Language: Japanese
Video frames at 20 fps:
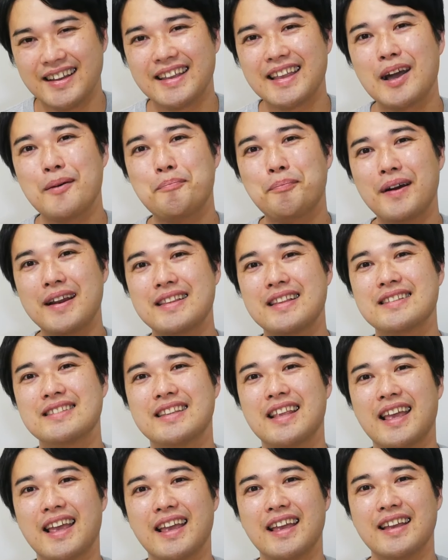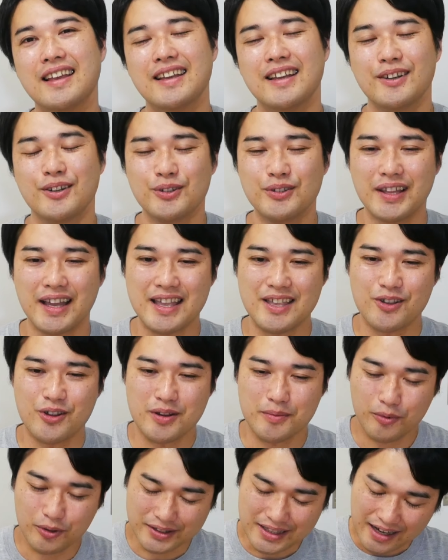やっぱりですね、普段よ
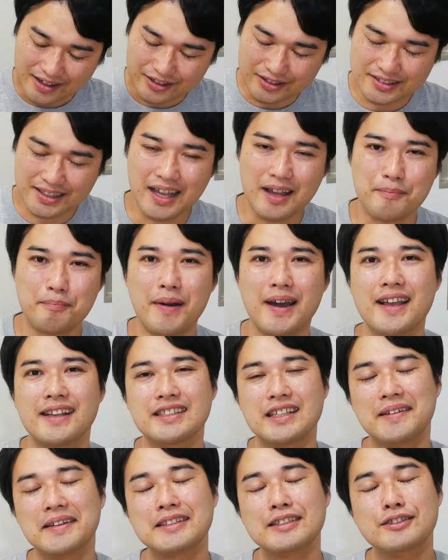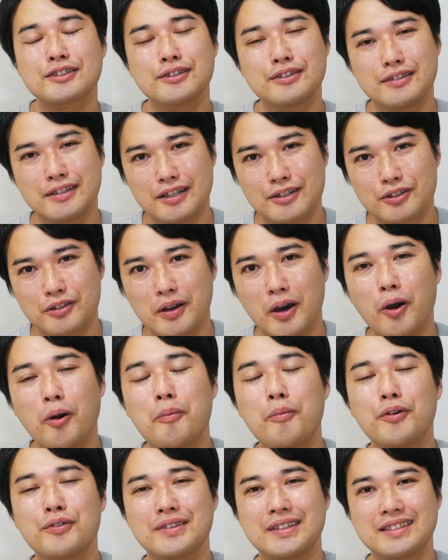りもたくさんパン屋さんは作ってるとは
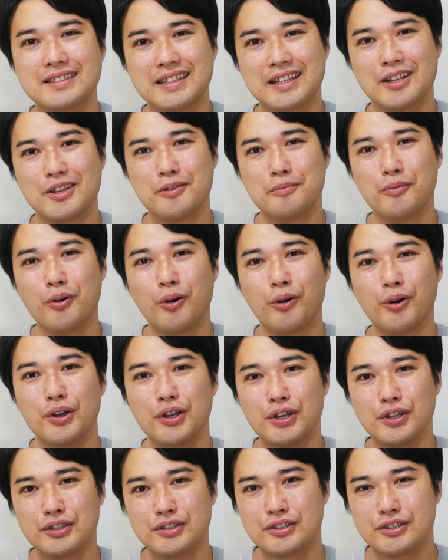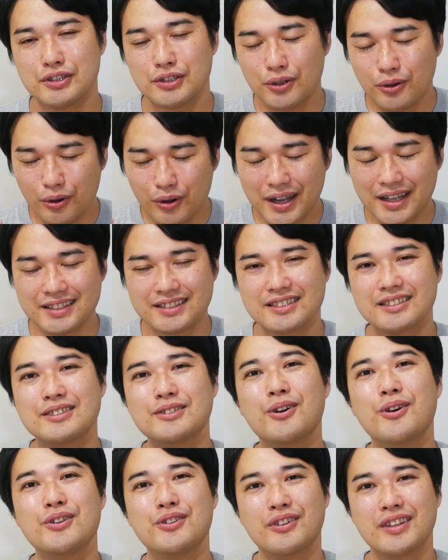思うんですけれども、需要がす
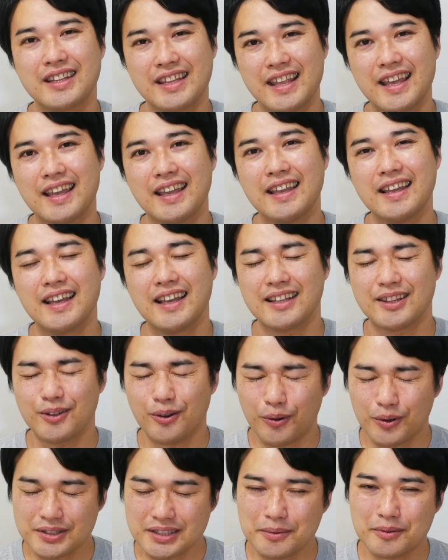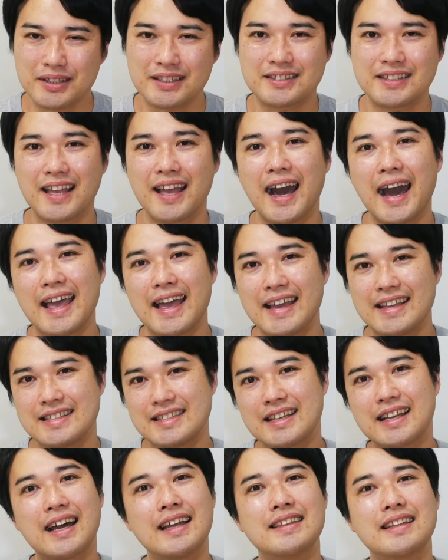ごいのでね、どうしてもですね、早い
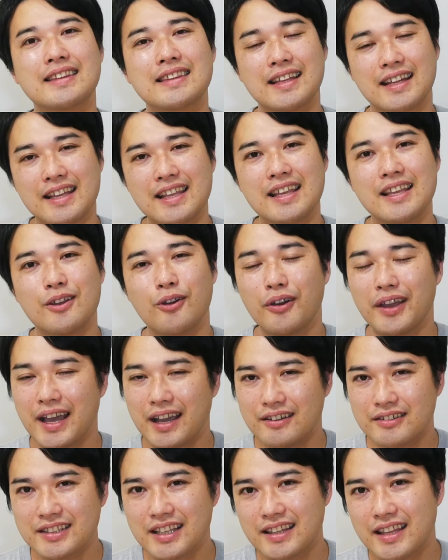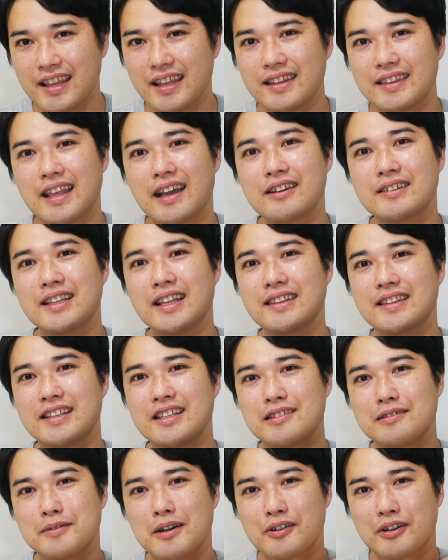時間だったり予約でね、なくなって
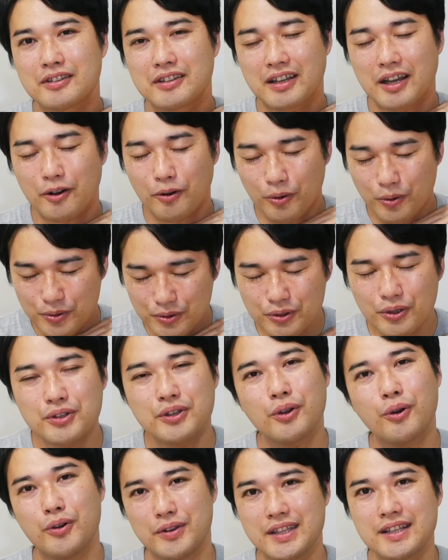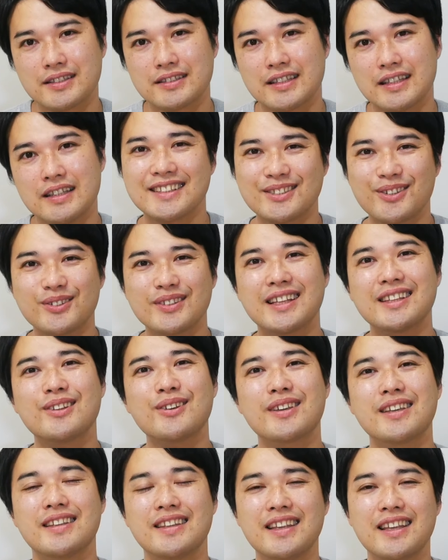しまう方が本当に多いです。そんな
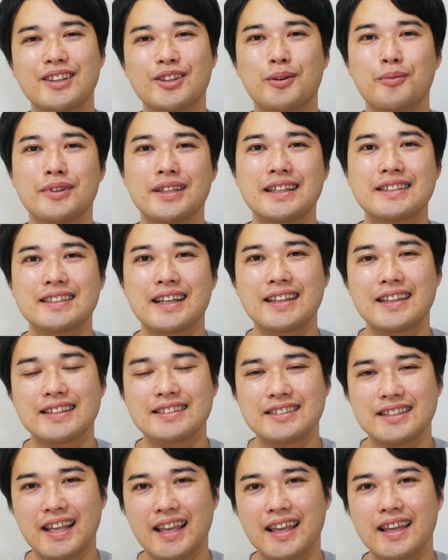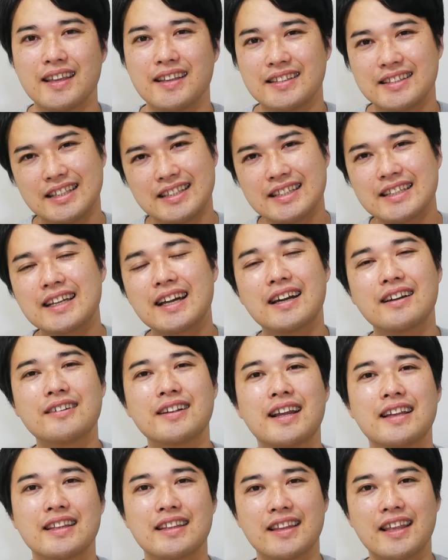時に友達がですね、2時間
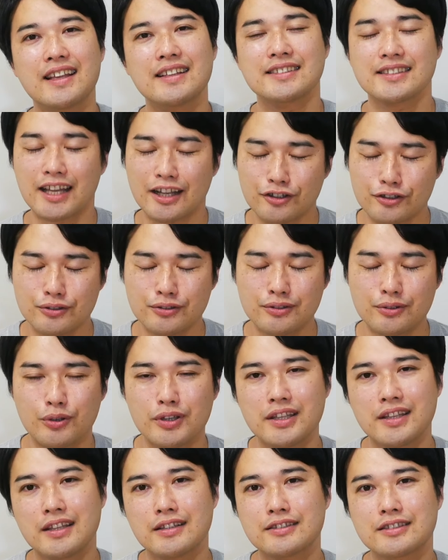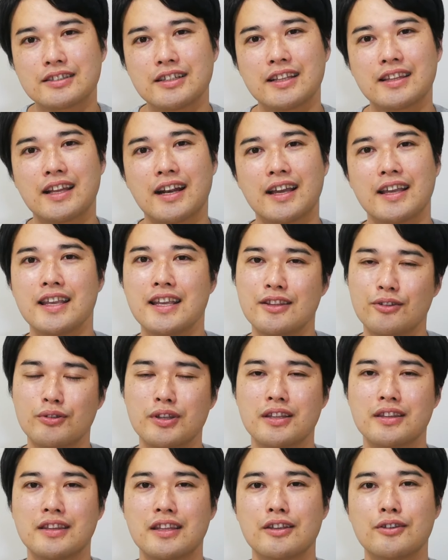ぐらいでね、サクッと家で作れたらいいの
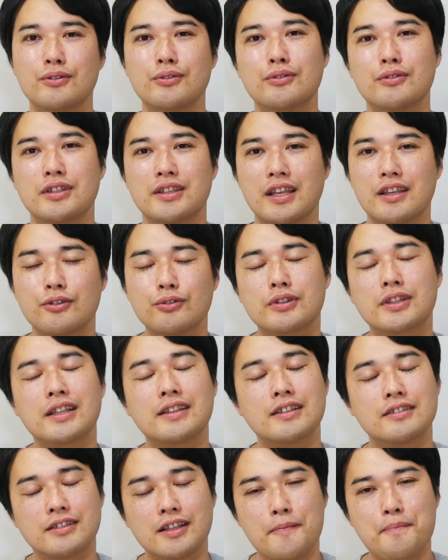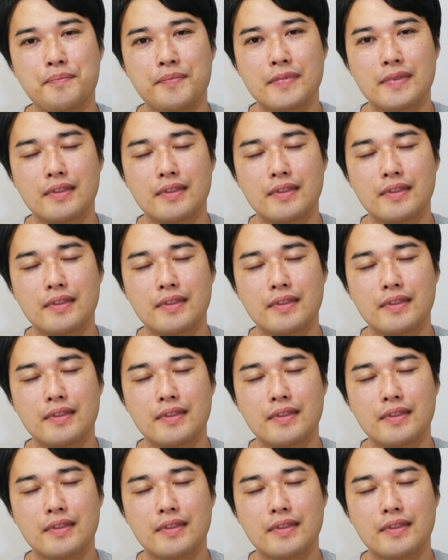にっていうふうにね、言ったんですね。